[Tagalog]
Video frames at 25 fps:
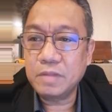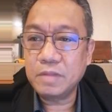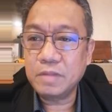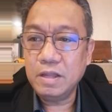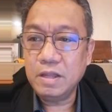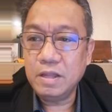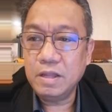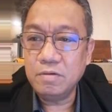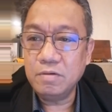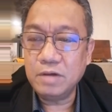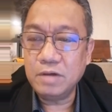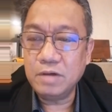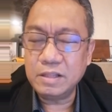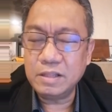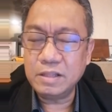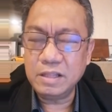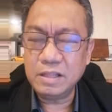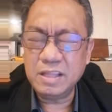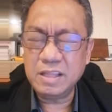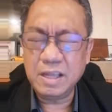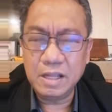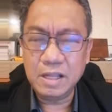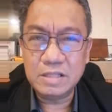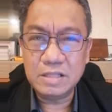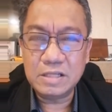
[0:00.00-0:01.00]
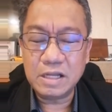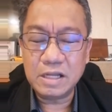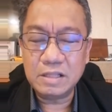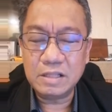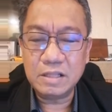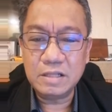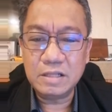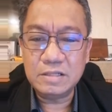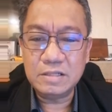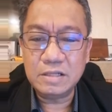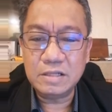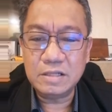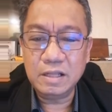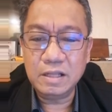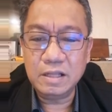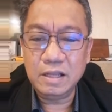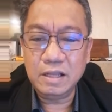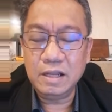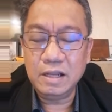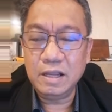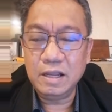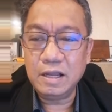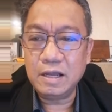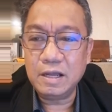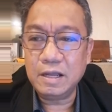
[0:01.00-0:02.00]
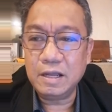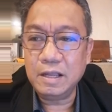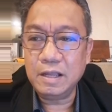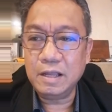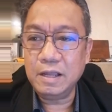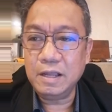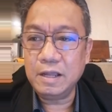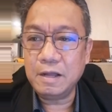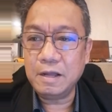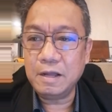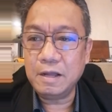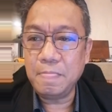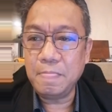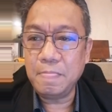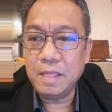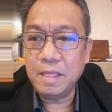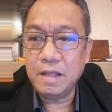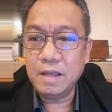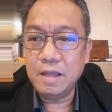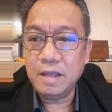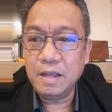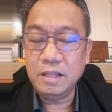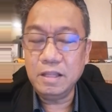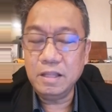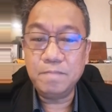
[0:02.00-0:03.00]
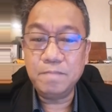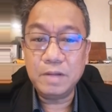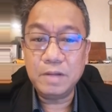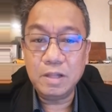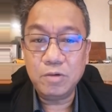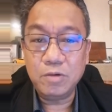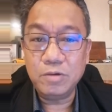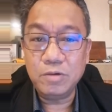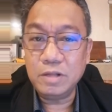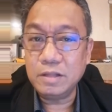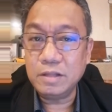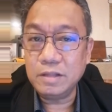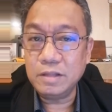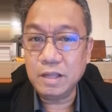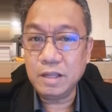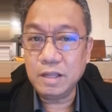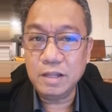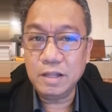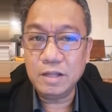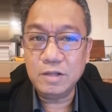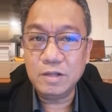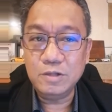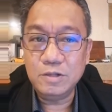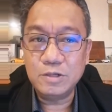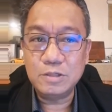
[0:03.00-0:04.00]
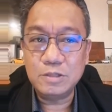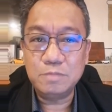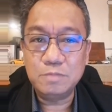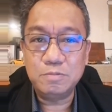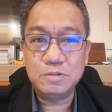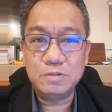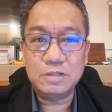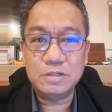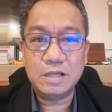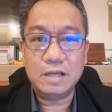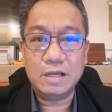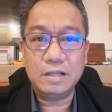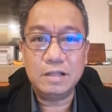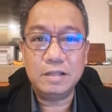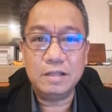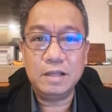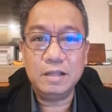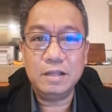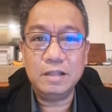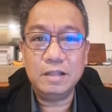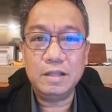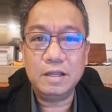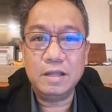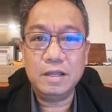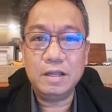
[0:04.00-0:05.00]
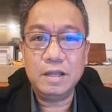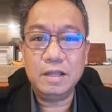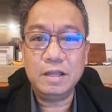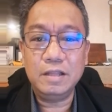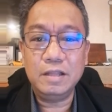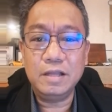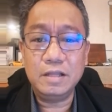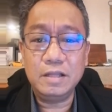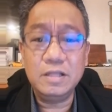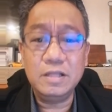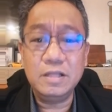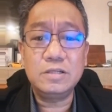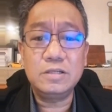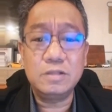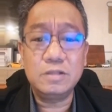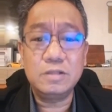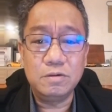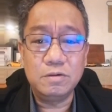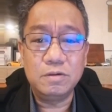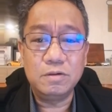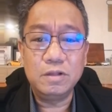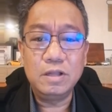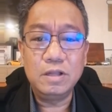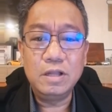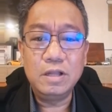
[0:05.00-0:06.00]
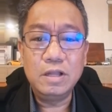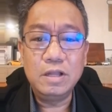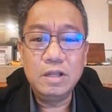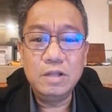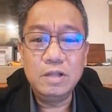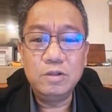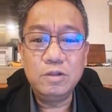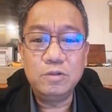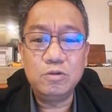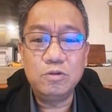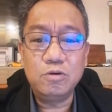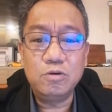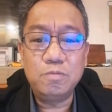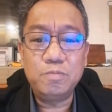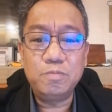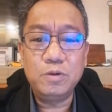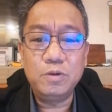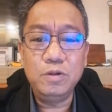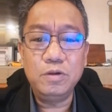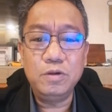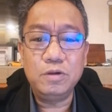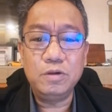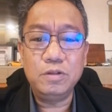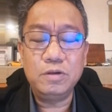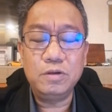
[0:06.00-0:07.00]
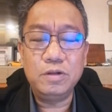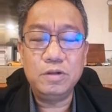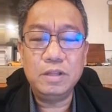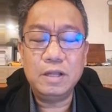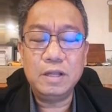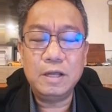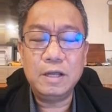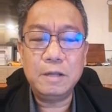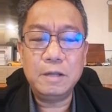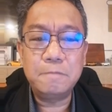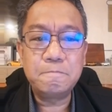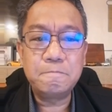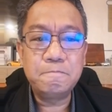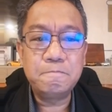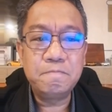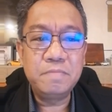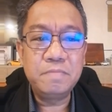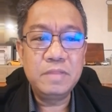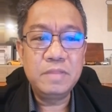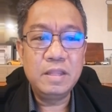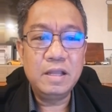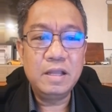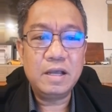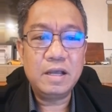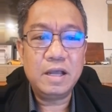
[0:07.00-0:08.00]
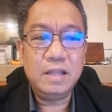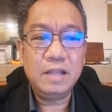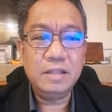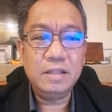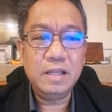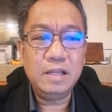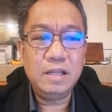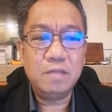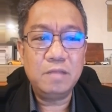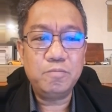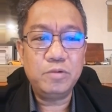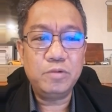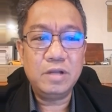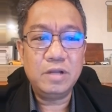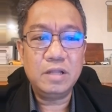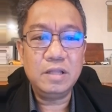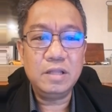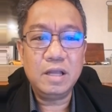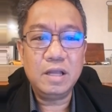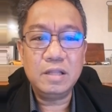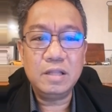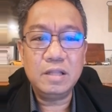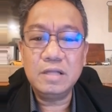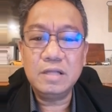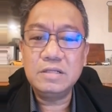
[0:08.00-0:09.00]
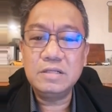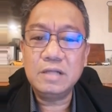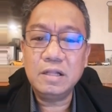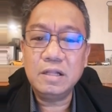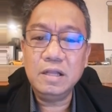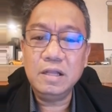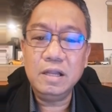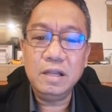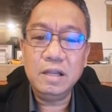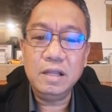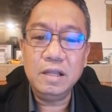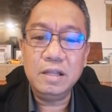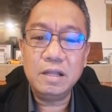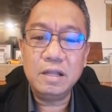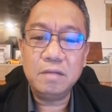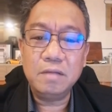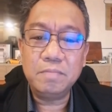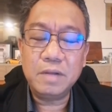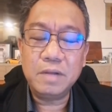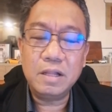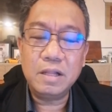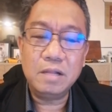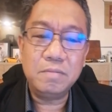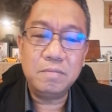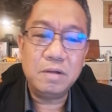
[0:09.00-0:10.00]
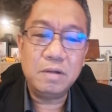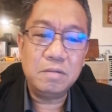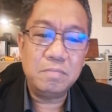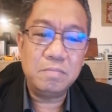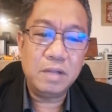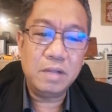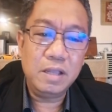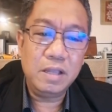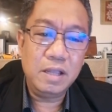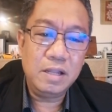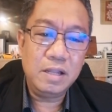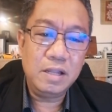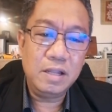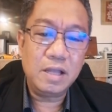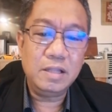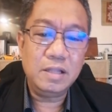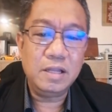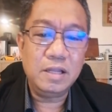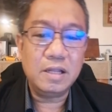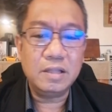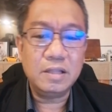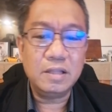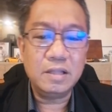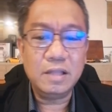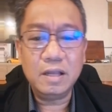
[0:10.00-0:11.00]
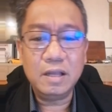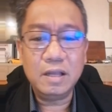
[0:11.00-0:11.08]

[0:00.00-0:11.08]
yung ating tingin sa ating sarili ay uh, hindi pareho ng tingin ng Diyos po sa atin. And that is true. Totoo po yun, no, na kahit tingnan po natin ating sarili na para bang mahina, hindi natin